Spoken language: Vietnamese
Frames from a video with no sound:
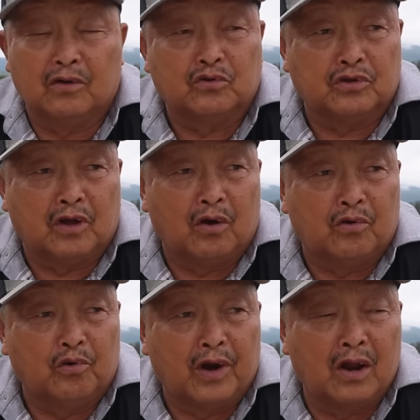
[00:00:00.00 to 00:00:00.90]
lo tôi tàu
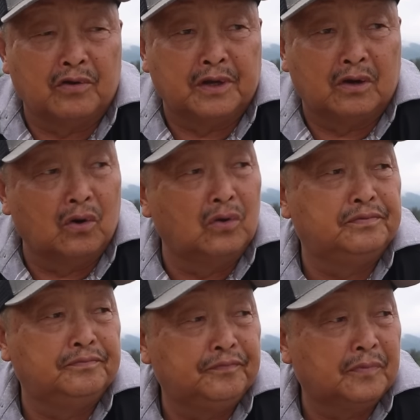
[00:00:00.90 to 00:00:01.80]
cú đã lo thì ô
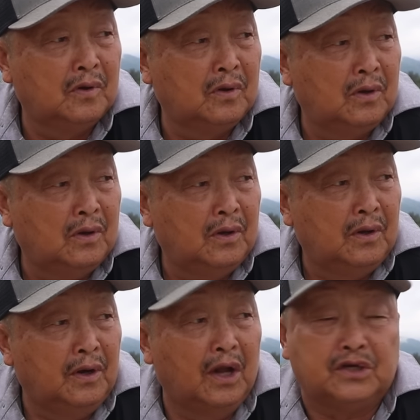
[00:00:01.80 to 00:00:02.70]

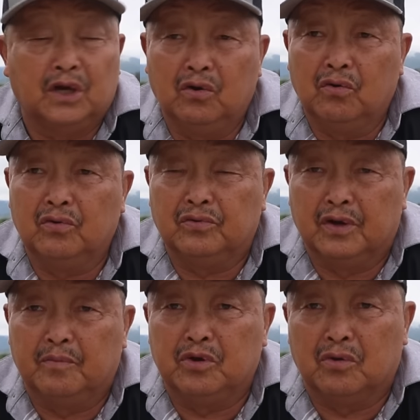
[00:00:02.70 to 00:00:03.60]
nè chỉ lúc
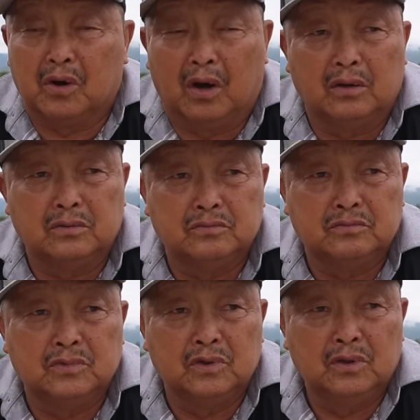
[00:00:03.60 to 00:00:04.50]
nhà mình nhỏ nó
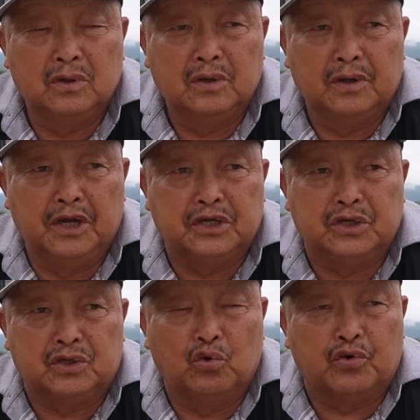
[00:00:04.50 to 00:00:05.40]
nè
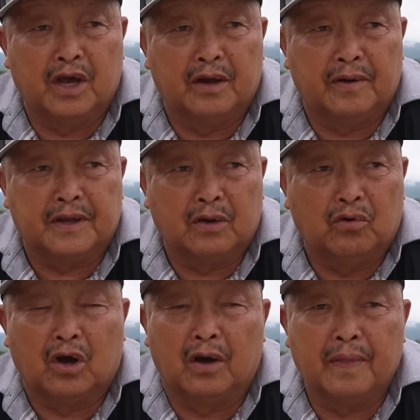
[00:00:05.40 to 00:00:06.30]
chỉ tu kia nó chị
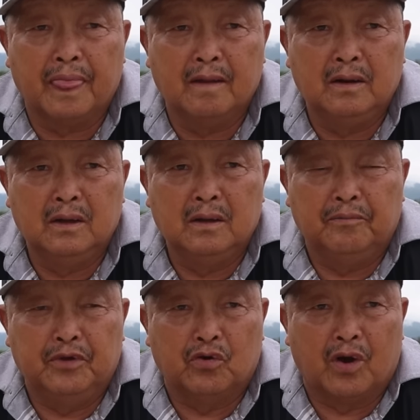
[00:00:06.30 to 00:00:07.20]
ô nó
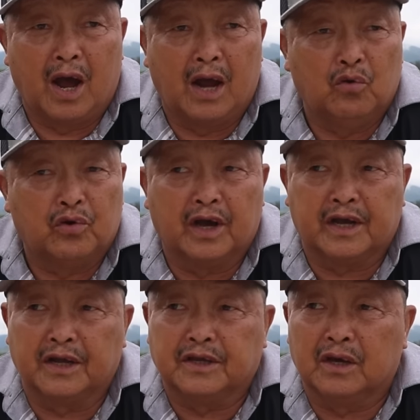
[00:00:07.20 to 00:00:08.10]
mình nhỏ nó hai lúc cái
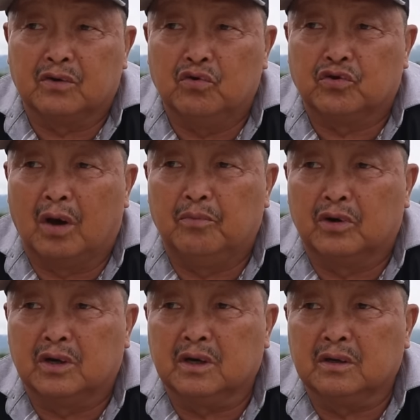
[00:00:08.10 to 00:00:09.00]
kênh chị cú cho
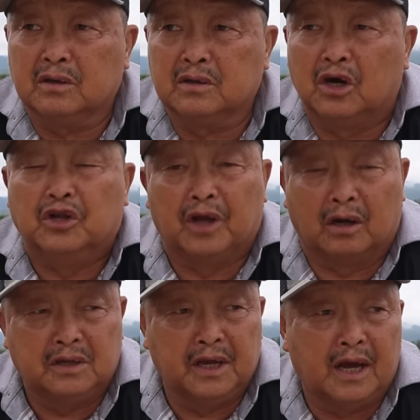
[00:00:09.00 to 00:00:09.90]
một cẩn
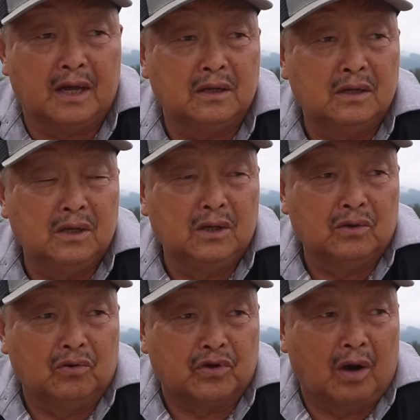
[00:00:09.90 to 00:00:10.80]
đầu thế
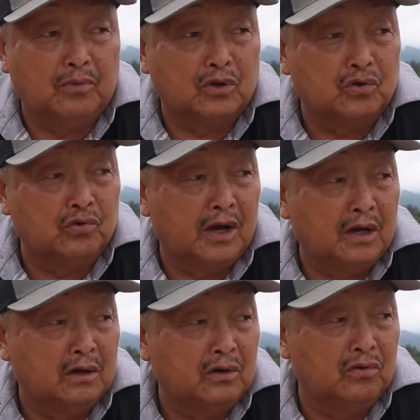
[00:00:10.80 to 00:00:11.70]
cú cho một tuổi
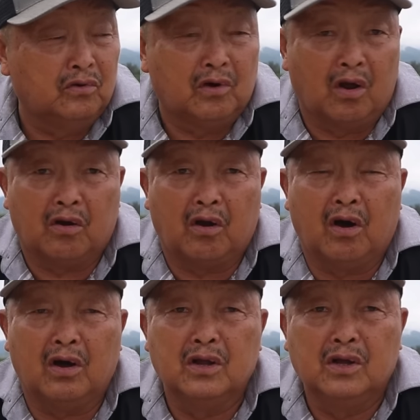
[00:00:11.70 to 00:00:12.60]
lửa nu nu lo
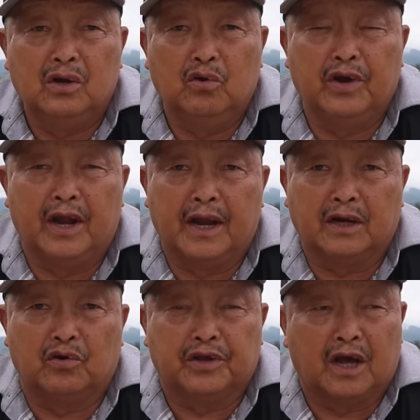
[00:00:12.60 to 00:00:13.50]
lo nu nè
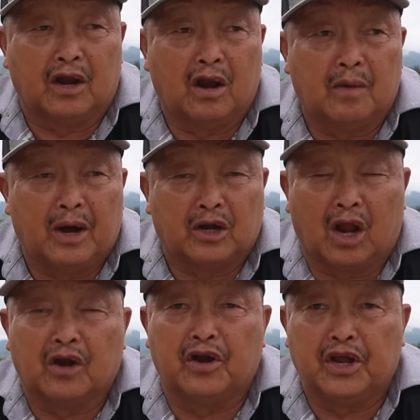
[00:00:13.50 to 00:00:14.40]
nâng rồi chả là làm mà
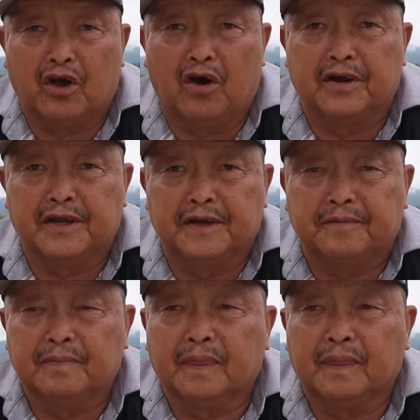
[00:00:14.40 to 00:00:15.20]
tao nó đi nhau này gì